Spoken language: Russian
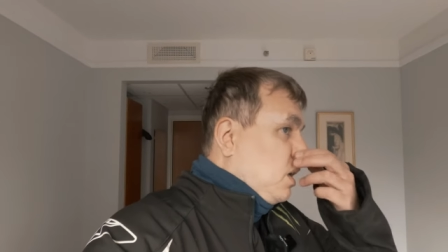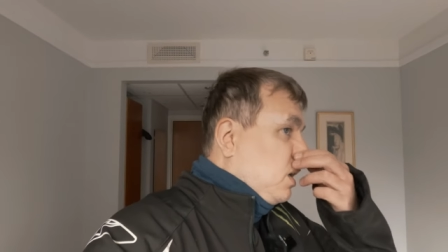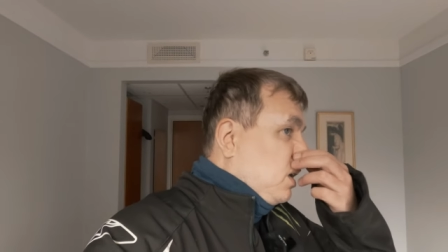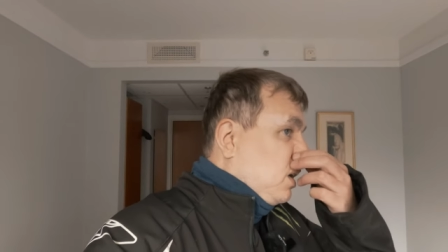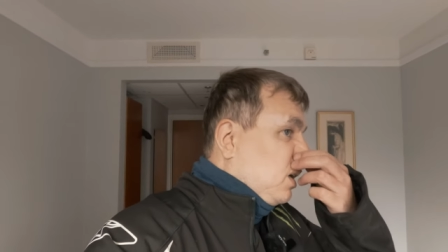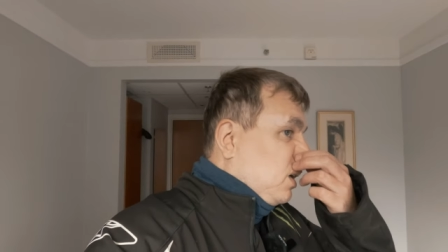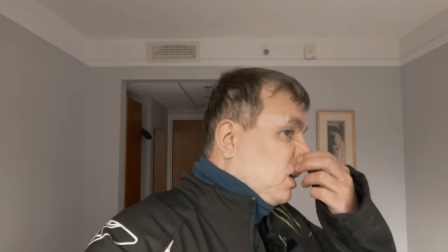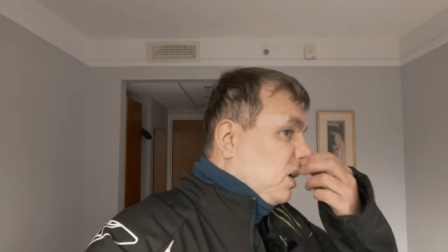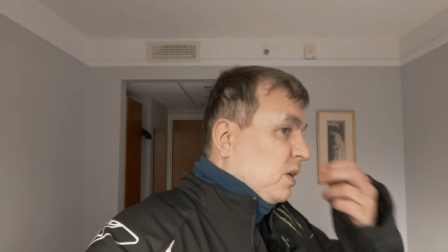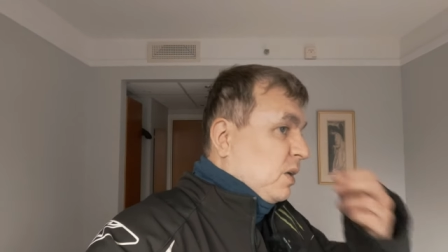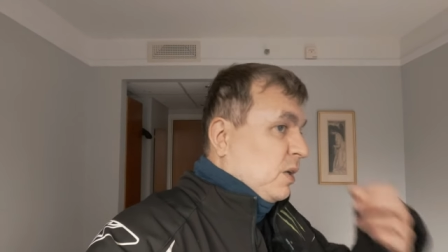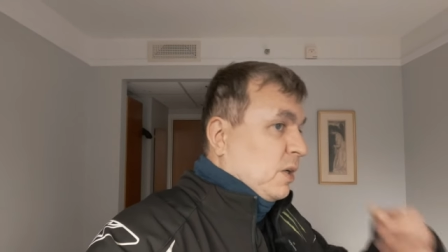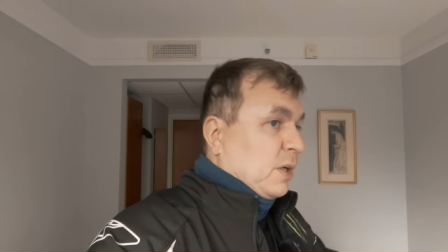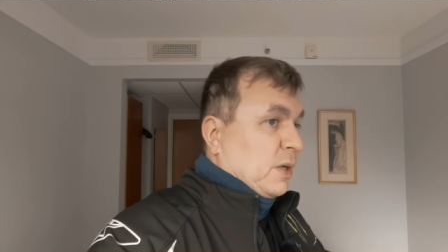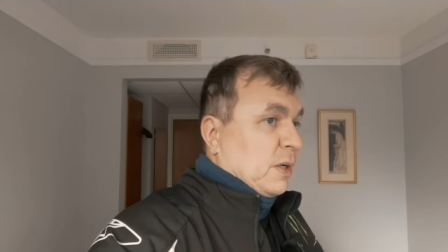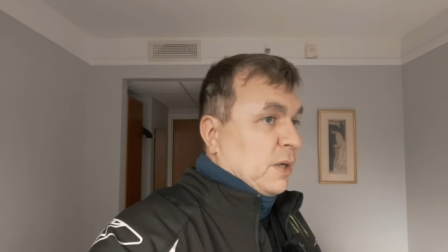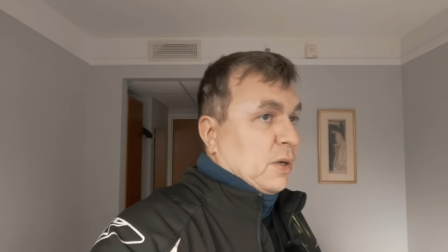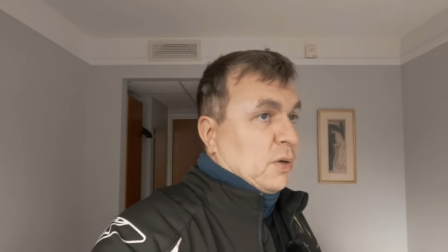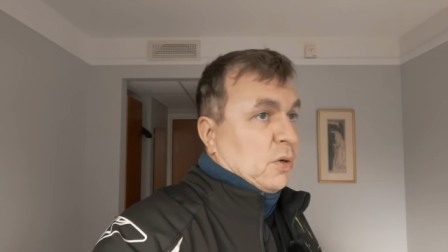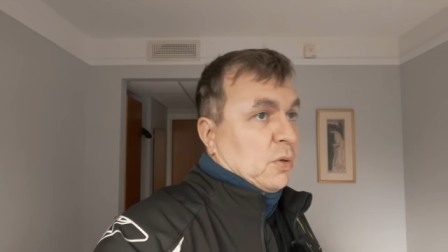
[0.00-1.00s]

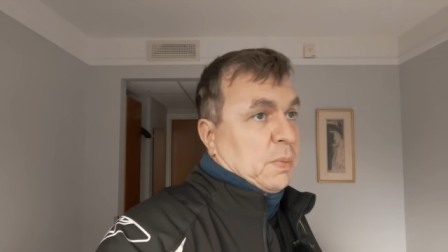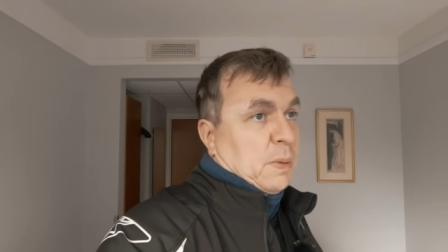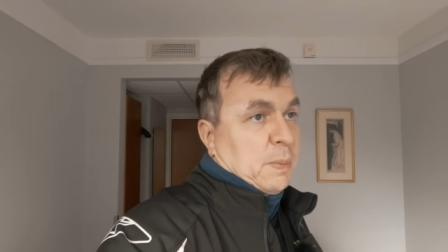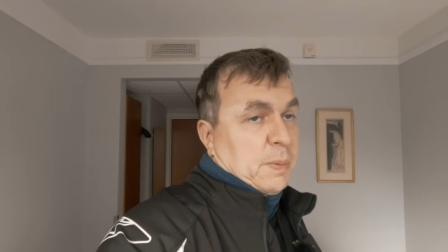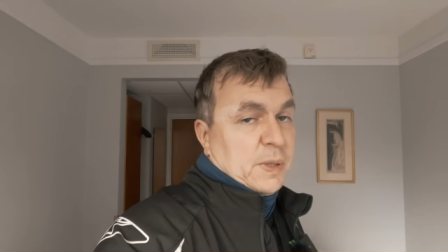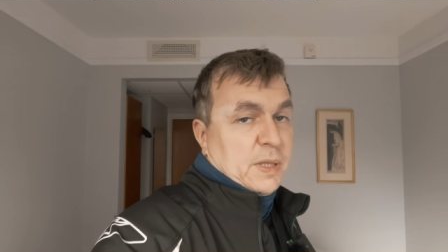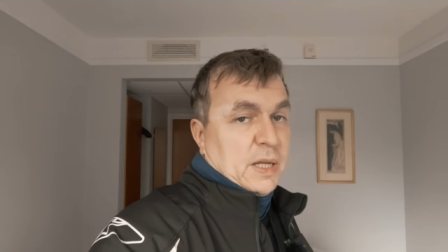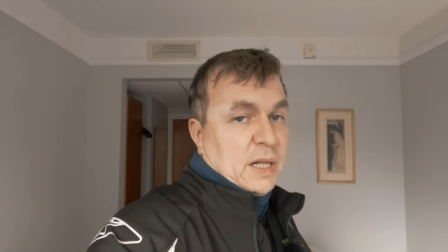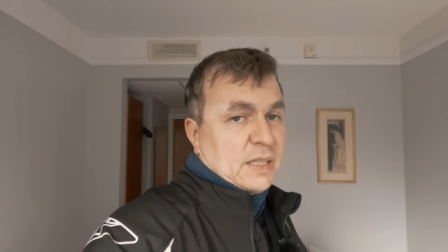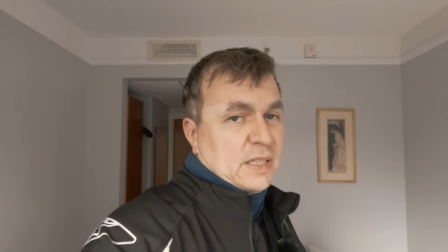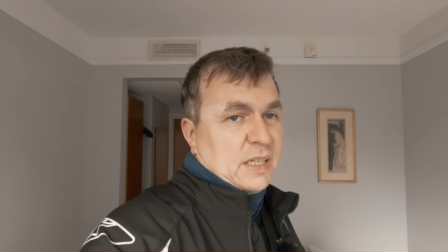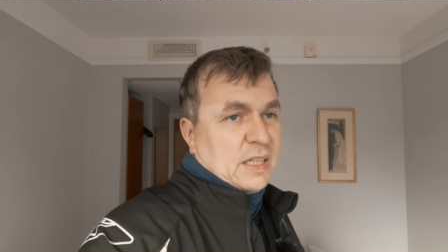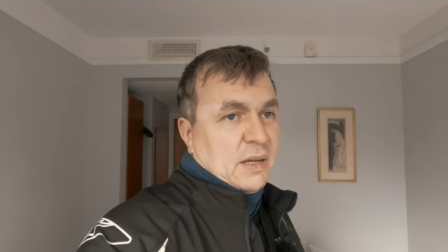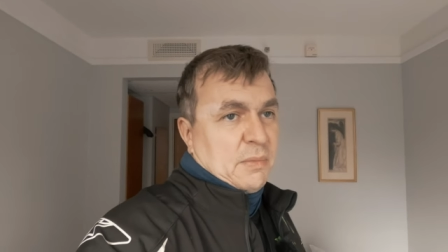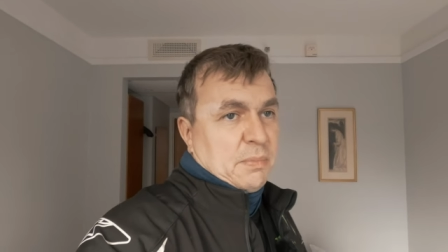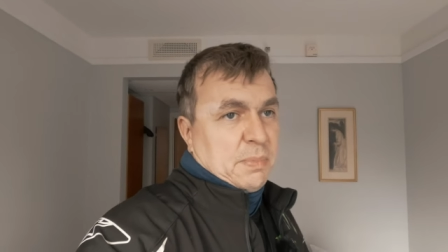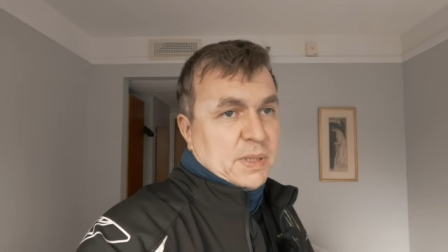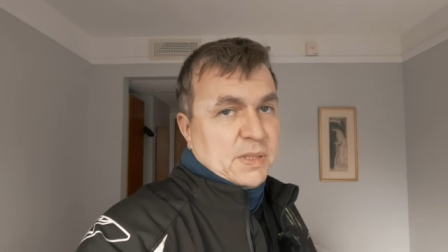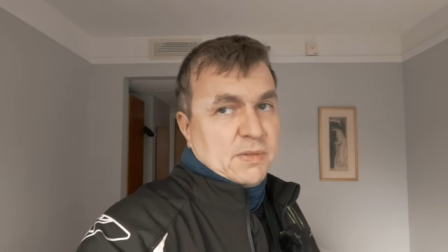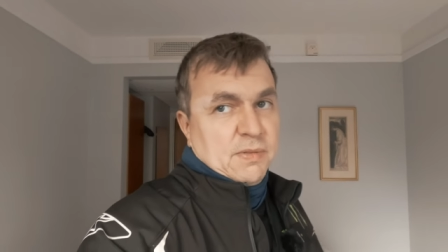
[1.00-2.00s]
Он попытался там
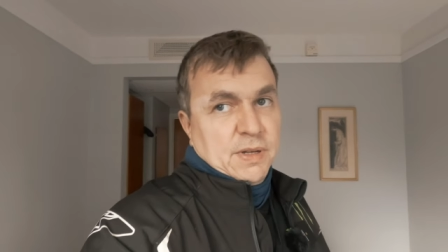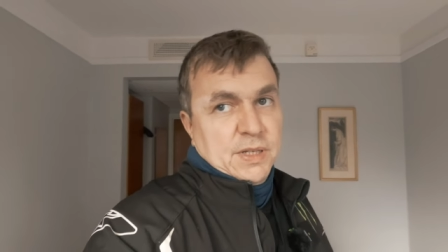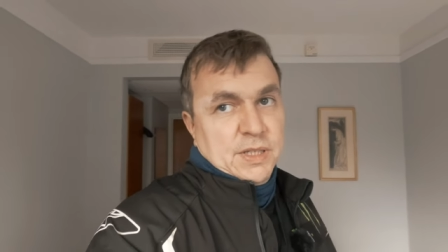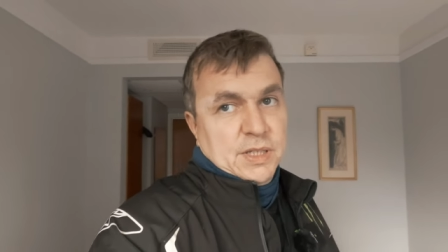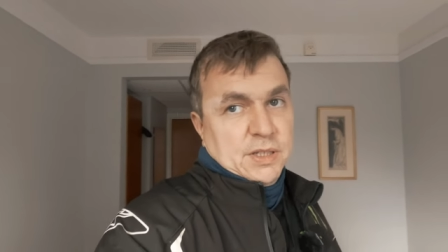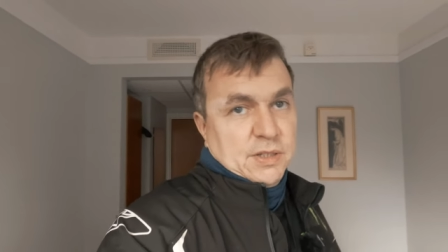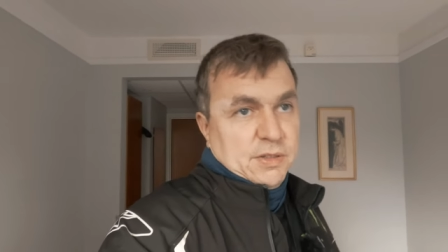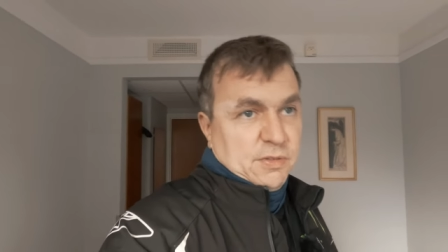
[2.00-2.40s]
позвонить